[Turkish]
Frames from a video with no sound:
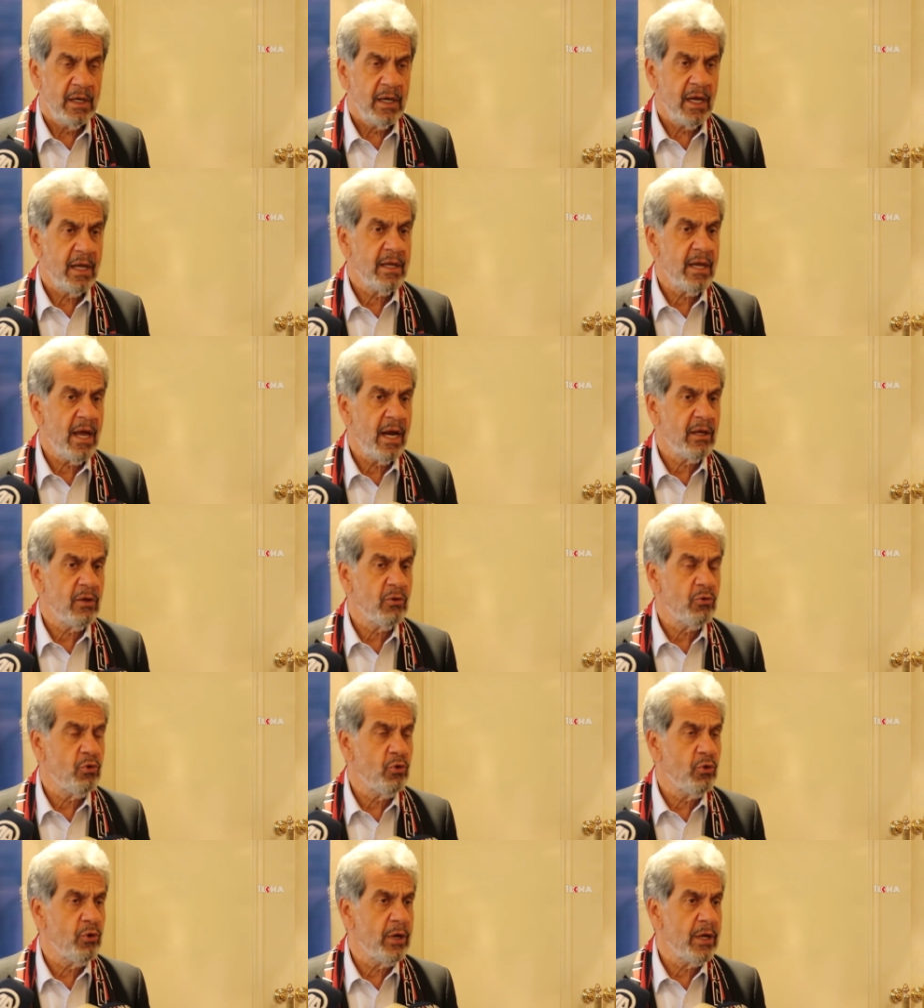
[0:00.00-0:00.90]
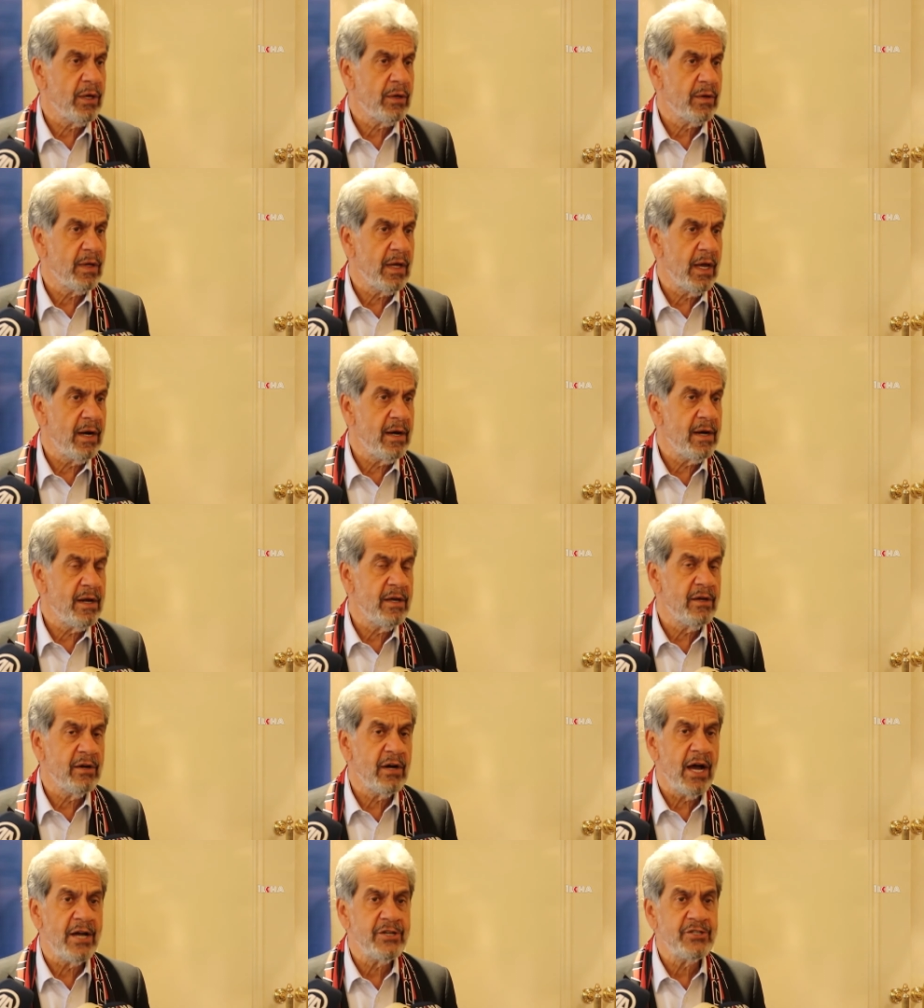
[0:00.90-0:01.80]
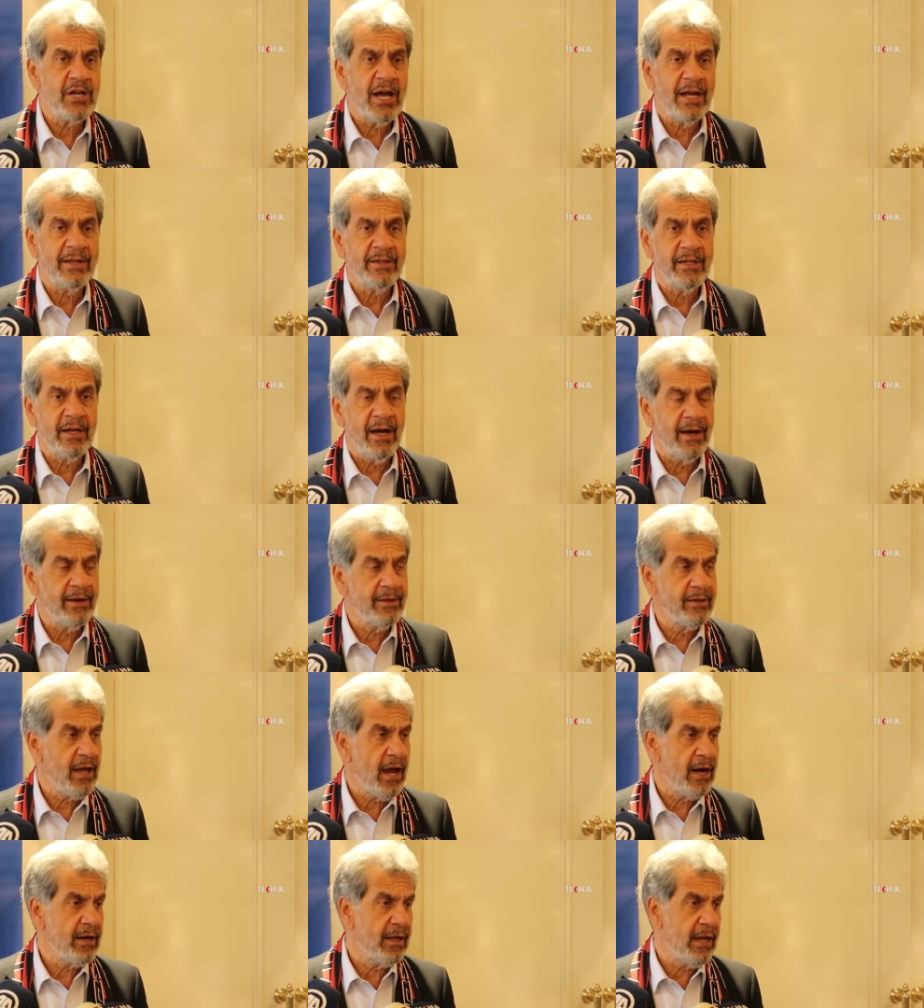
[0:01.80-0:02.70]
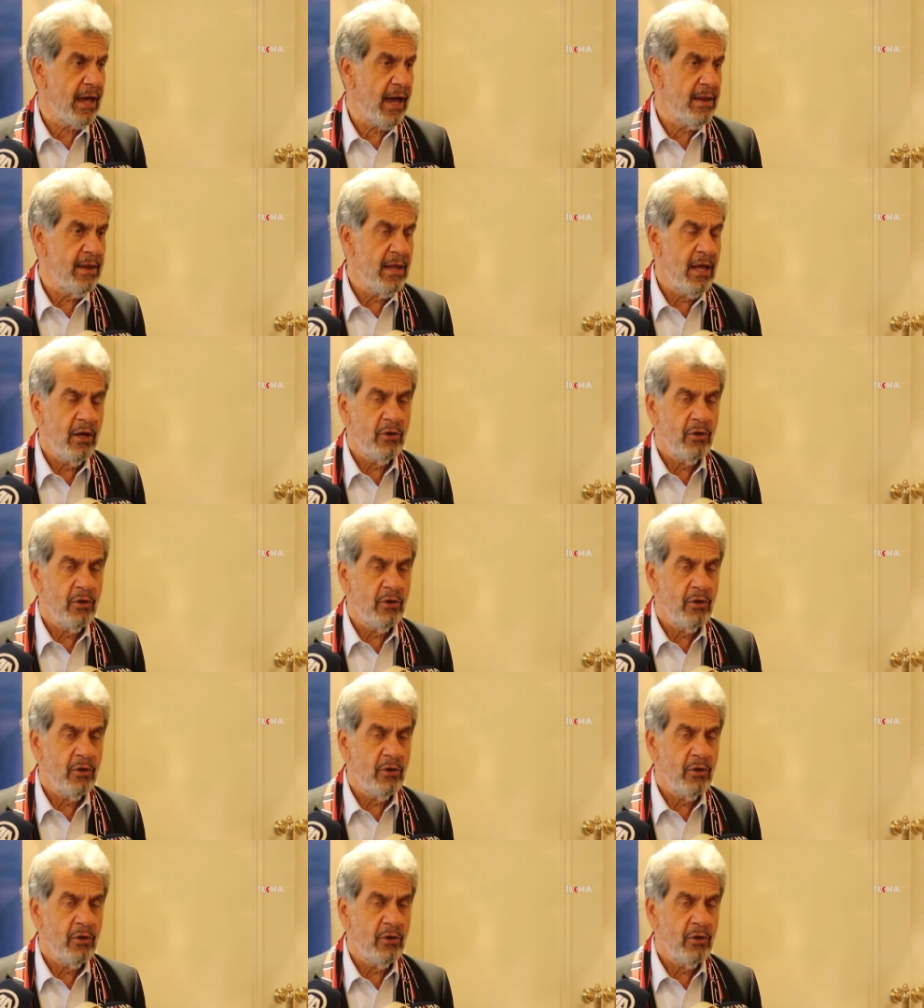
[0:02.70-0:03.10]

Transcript: Yeter ki Türkiye'nin ihracatı artarken